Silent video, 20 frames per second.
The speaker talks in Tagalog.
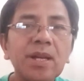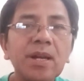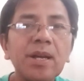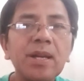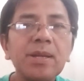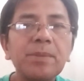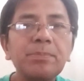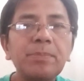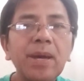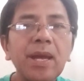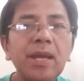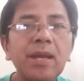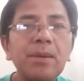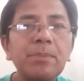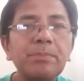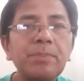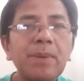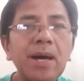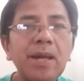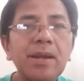ay
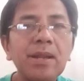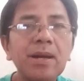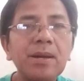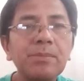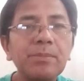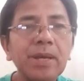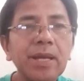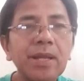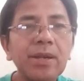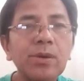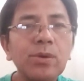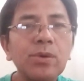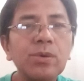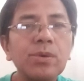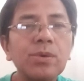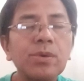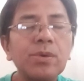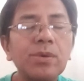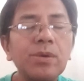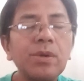parang
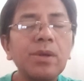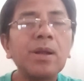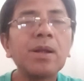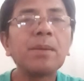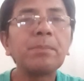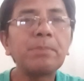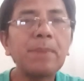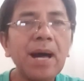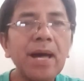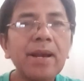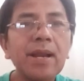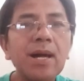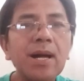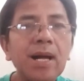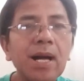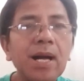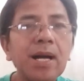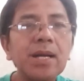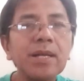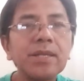mayroong, parang
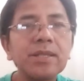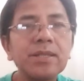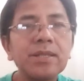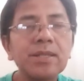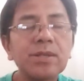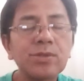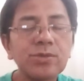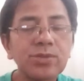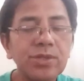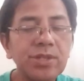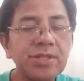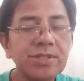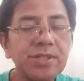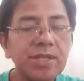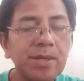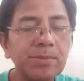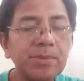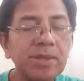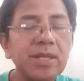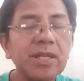ah, hindi ko
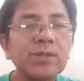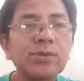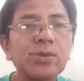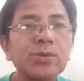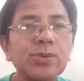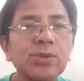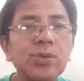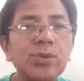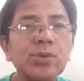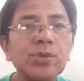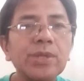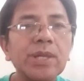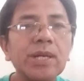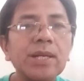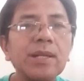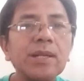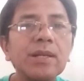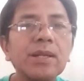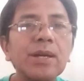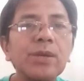sinasabi na totoo
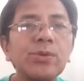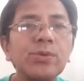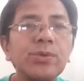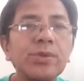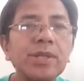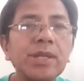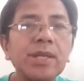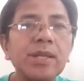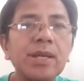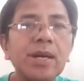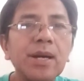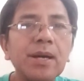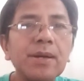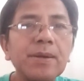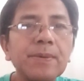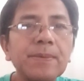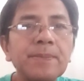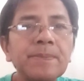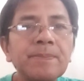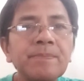dahil ganun din
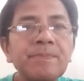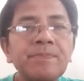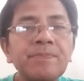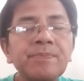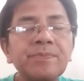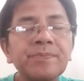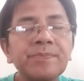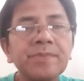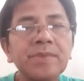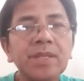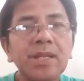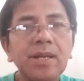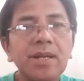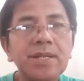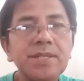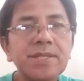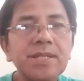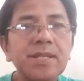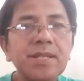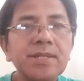ang
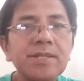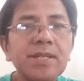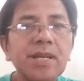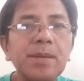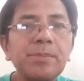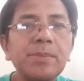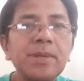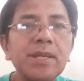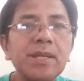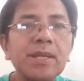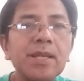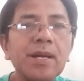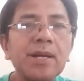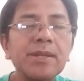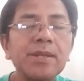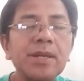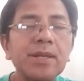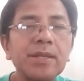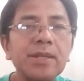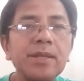uh, sinasabi ng
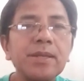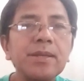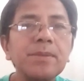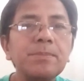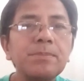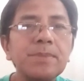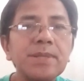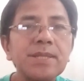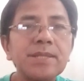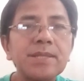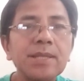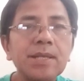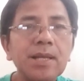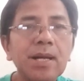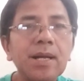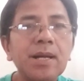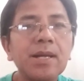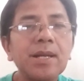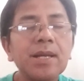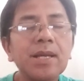
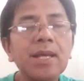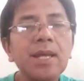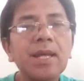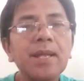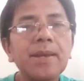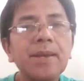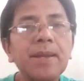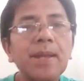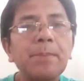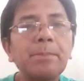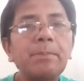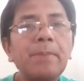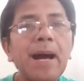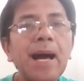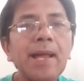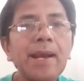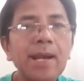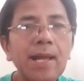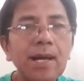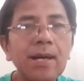nag-iimbestiga na
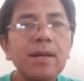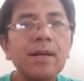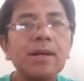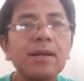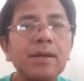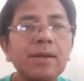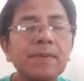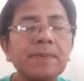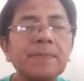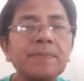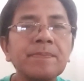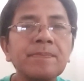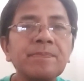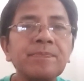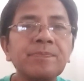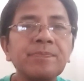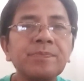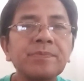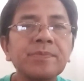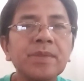parang
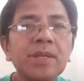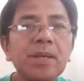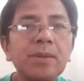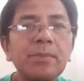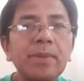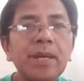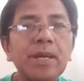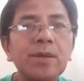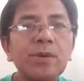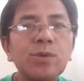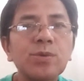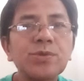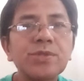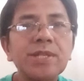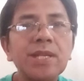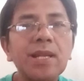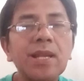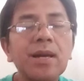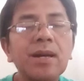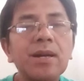meron
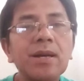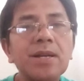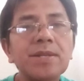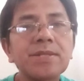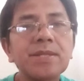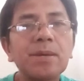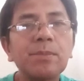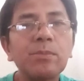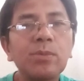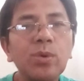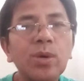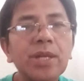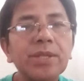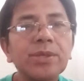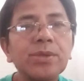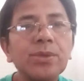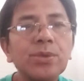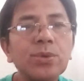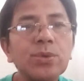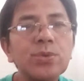silang
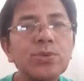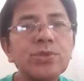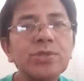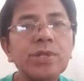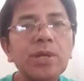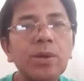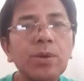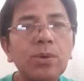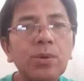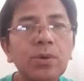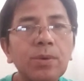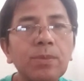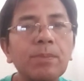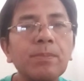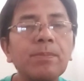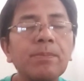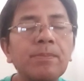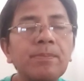kasabwat doon sa loob